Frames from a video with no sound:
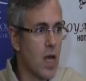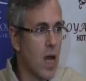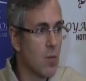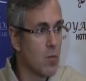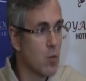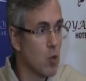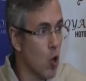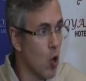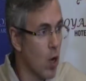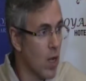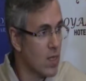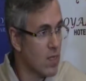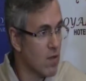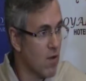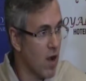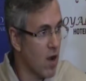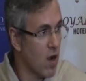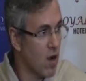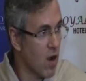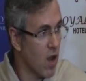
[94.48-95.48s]
हम दो
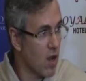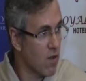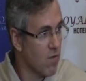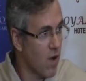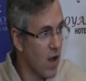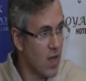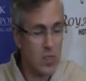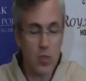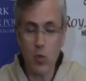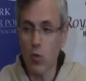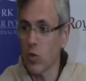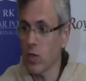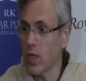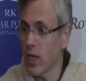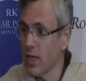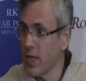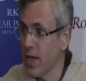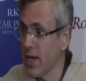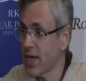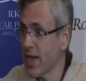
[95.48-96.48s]
अल्फाज सुनते
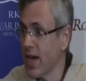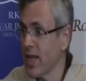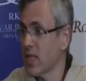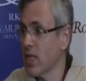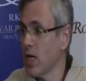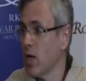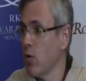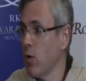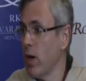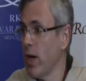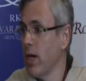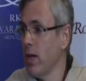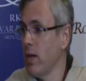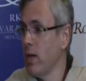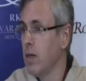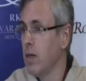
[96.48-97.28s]
ये कहते हुए